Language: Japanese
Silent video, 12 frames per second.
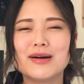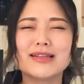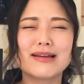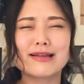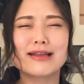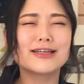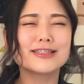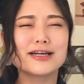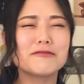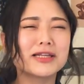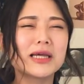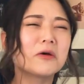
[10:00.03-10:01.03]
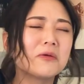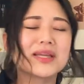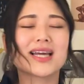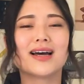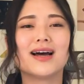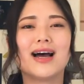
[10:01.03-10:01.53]
な何吉が上なのみ
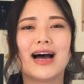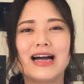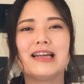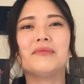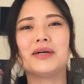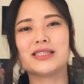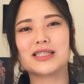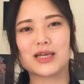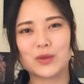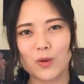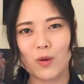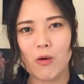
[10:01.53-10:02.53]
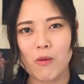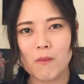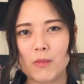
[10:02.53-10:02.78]
たいなありますけど、